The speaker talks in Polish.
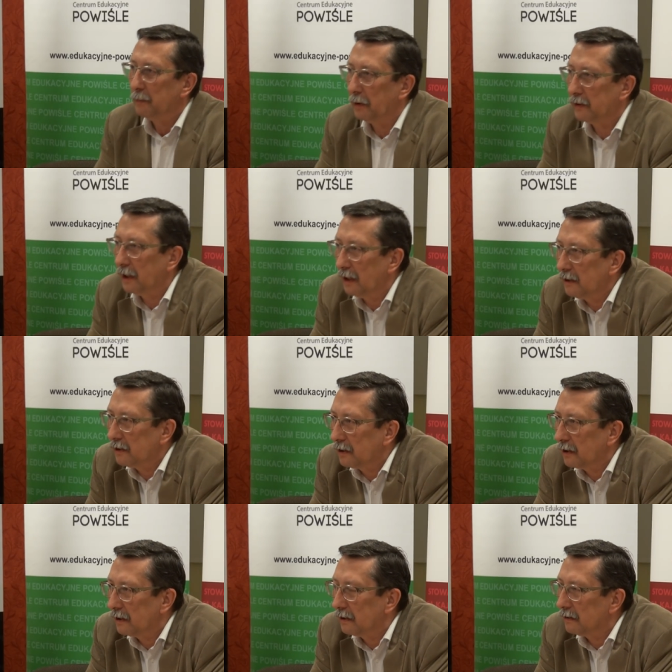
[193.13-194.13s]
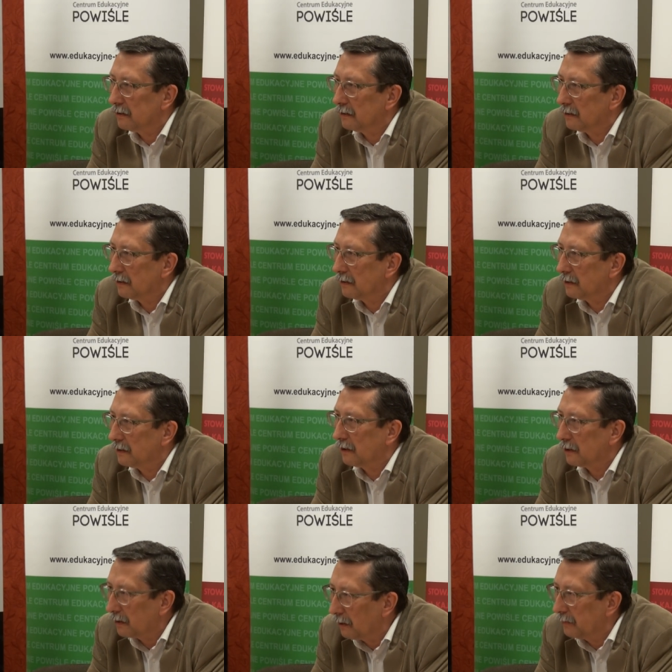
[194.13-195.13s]
podjęcie y,
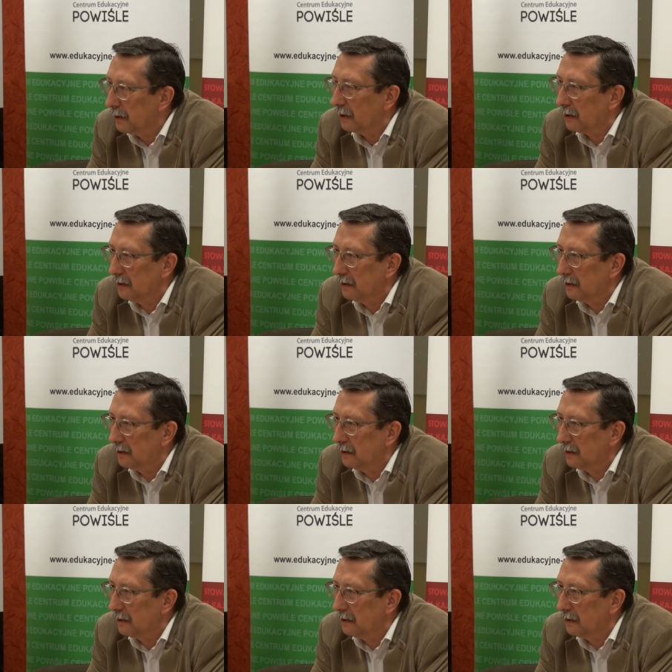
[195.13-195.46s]
stosownej